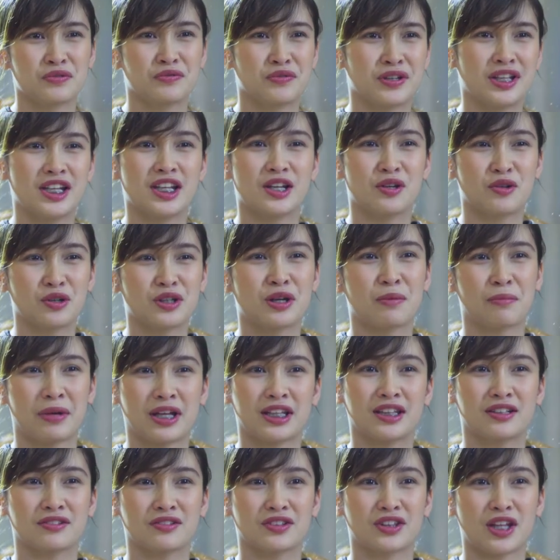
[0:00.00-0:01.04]
feeling ko
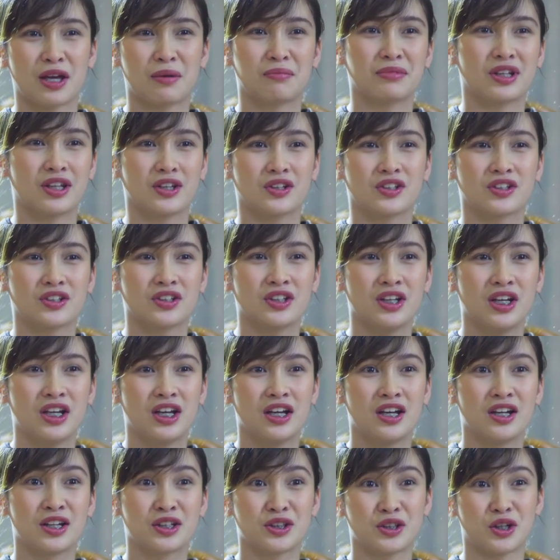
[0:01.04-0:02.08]
naman nung time na yun,
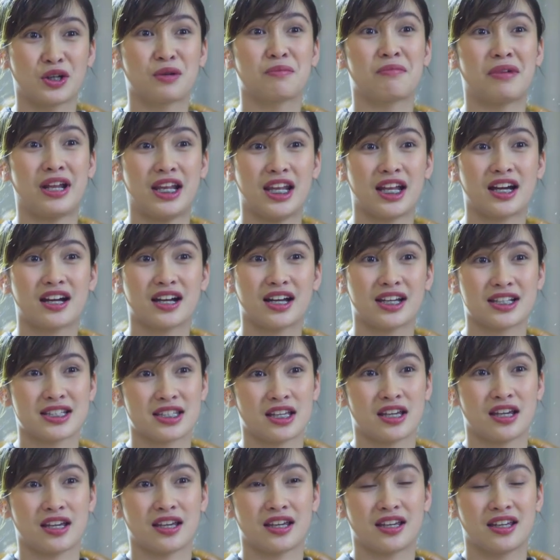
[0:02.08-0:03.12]
normal lang
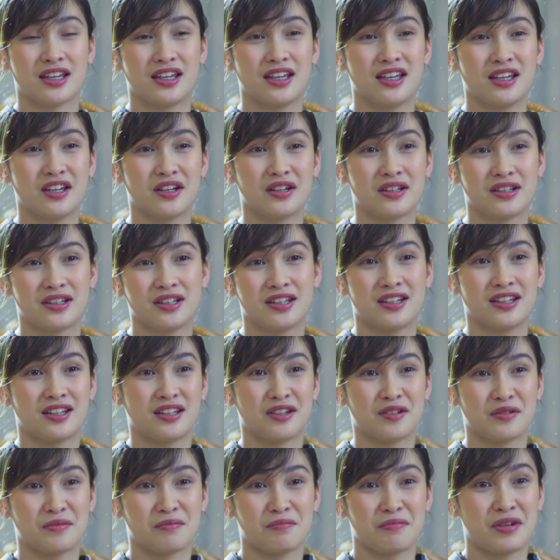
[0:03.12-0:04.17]
kasi
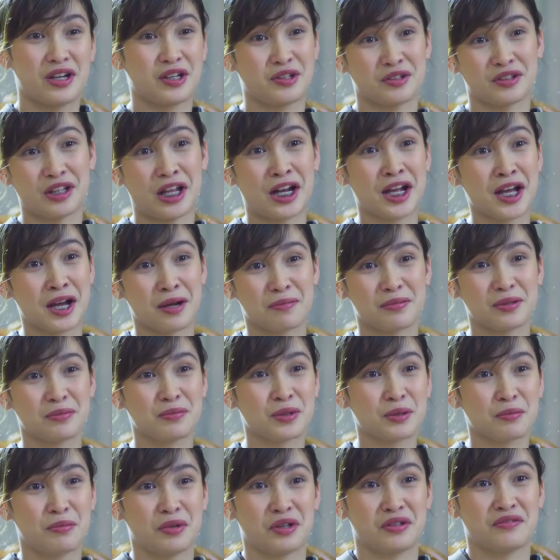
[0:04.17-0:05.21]
ganun talaga pag
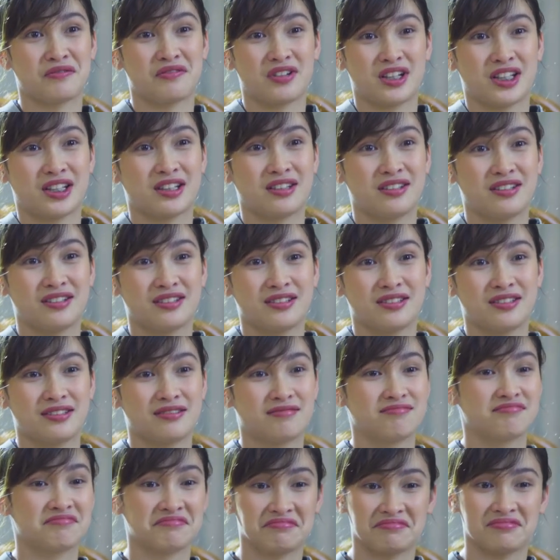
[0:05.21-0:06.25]
may boyfriend.
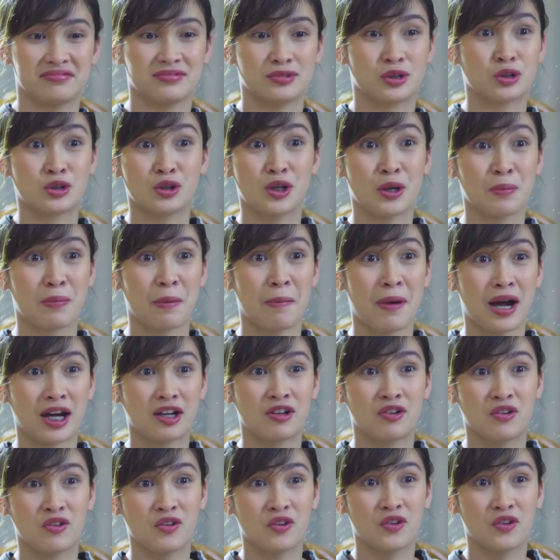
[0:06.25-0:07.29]
Tutuloy pa ba ako?